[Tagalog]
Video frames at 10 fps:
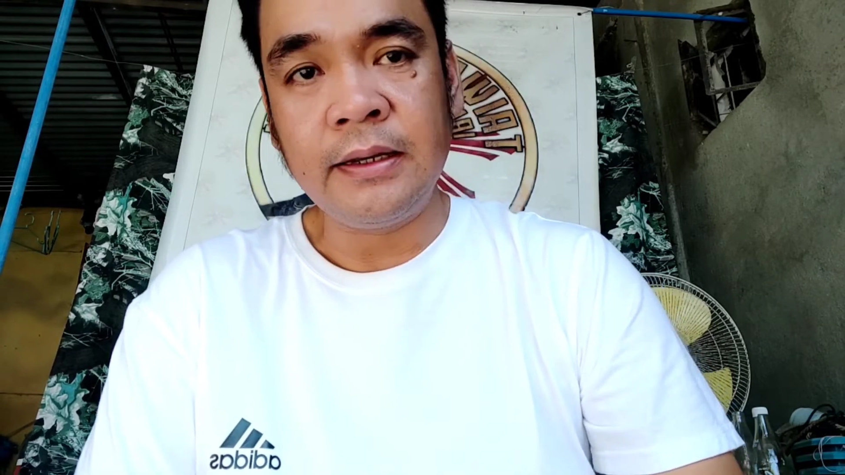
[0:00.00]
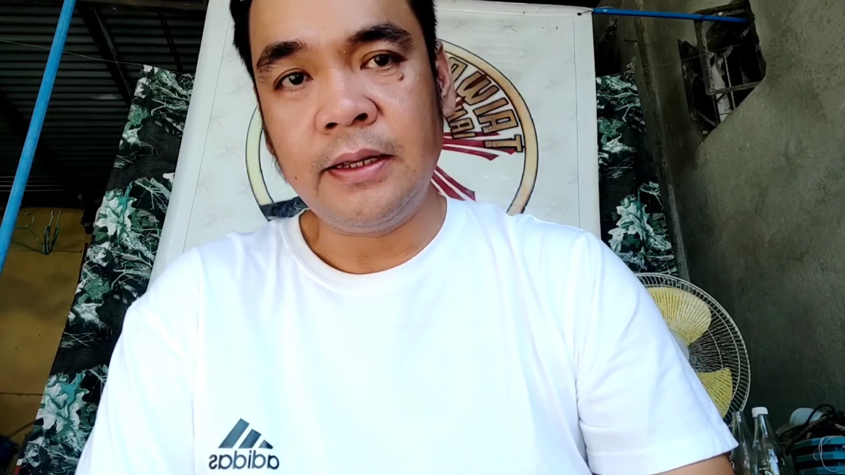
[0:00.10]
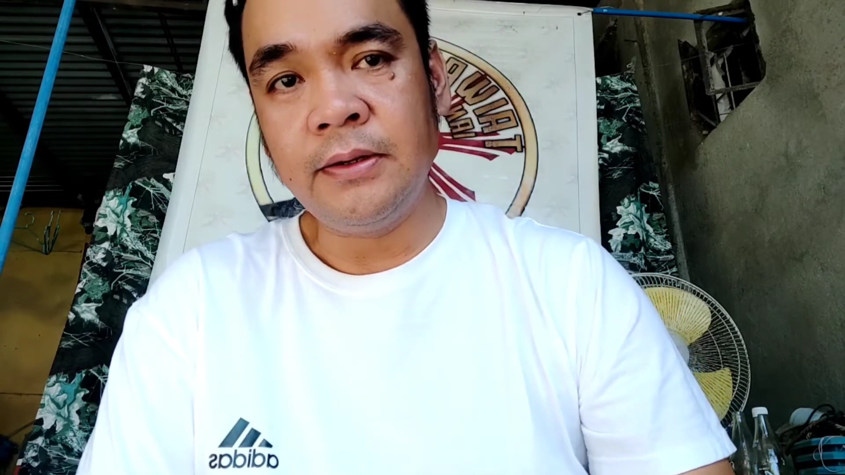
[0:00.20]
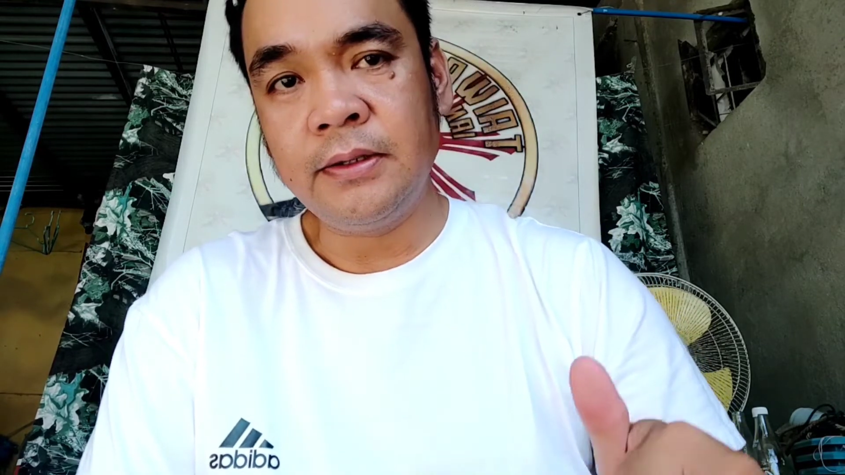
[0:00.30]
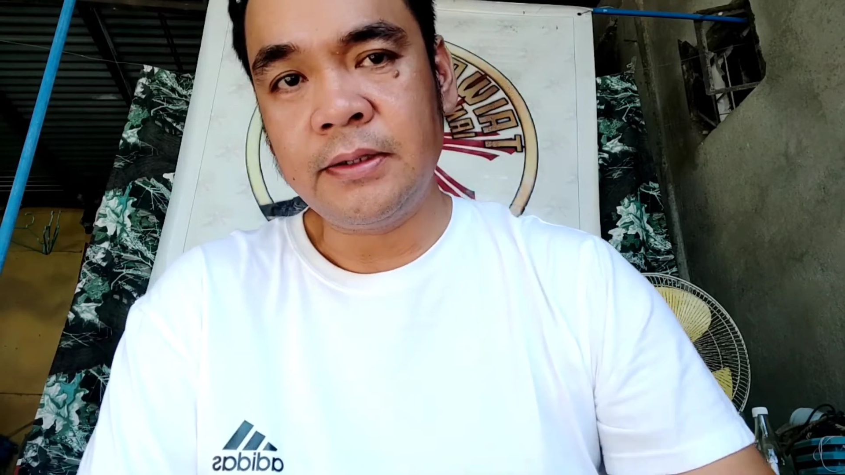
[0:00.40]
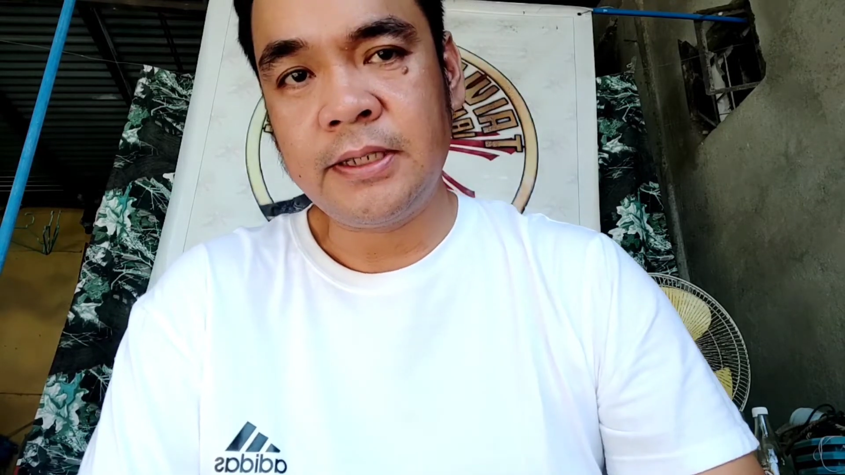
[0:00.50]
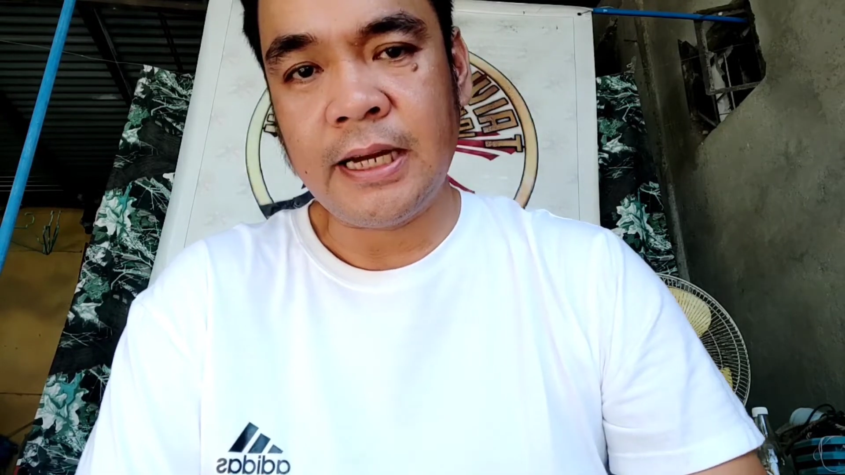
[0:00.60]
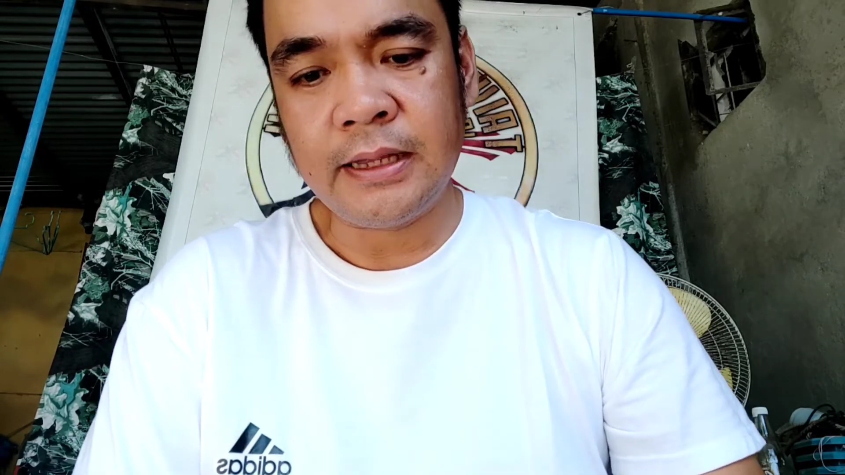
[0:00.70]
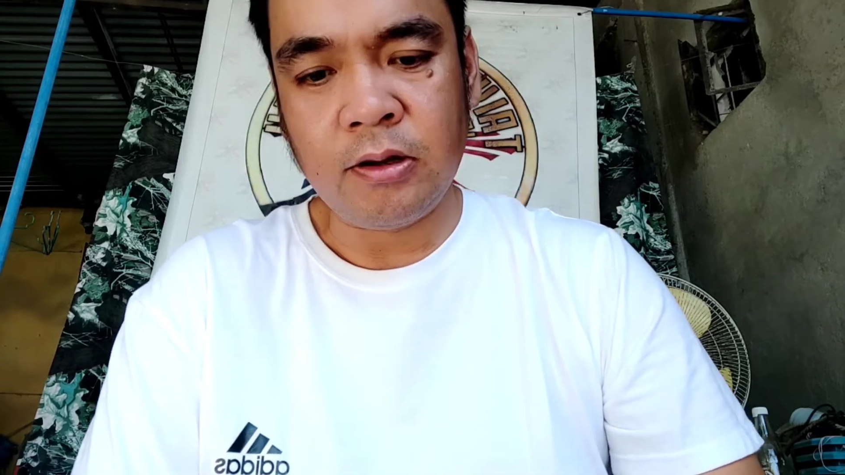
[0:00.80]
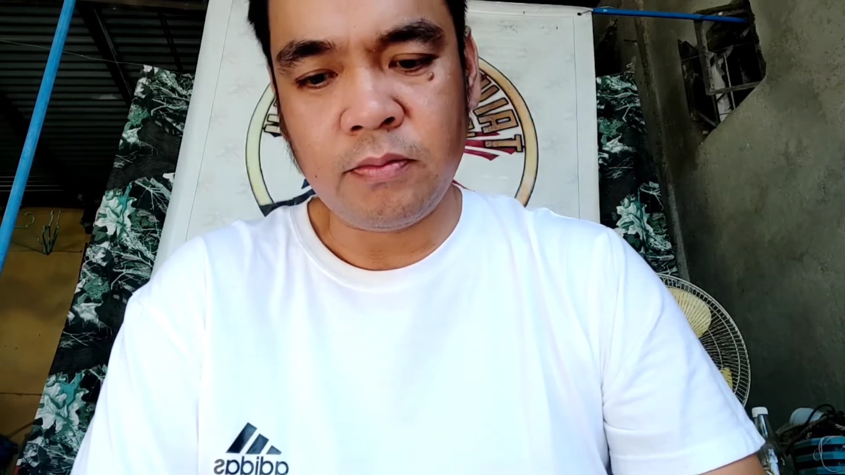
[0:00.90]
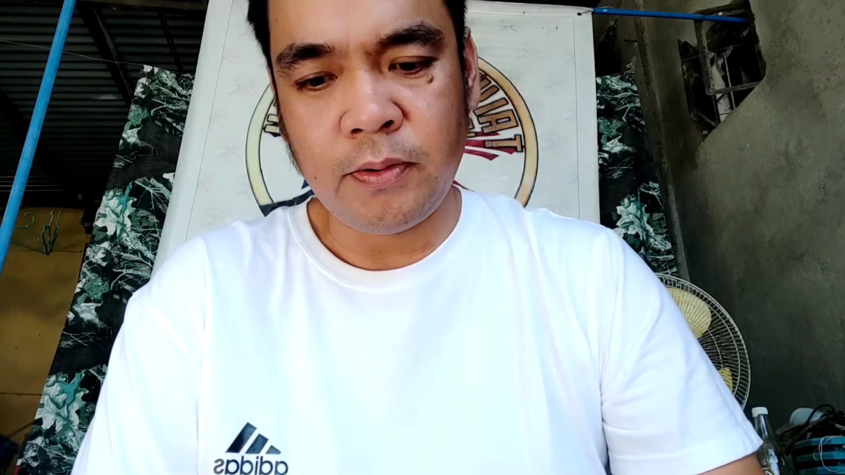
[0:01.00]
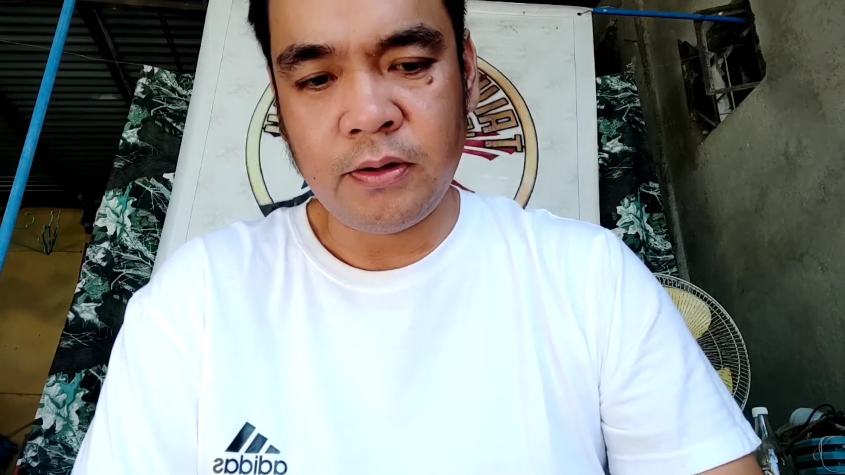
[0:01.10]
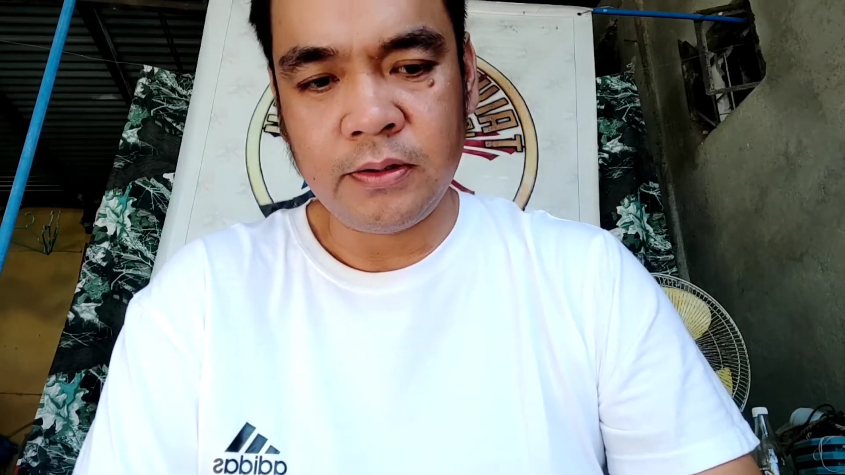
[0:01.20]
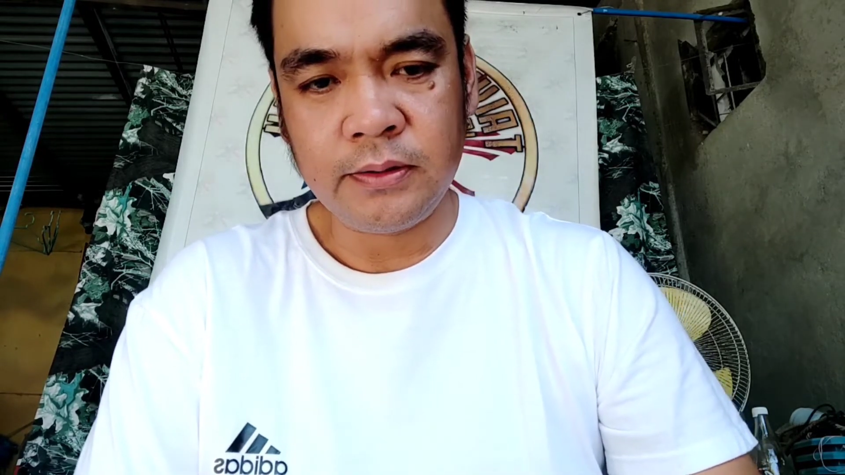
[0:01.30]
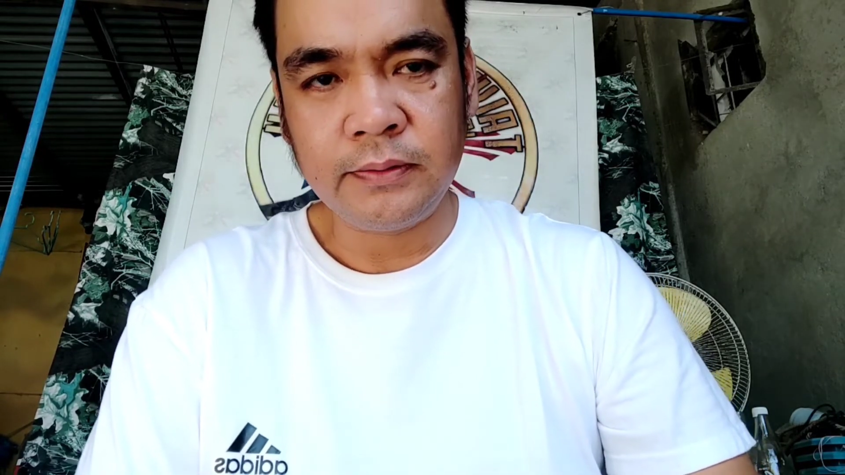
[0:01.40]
Yun, shoutout po.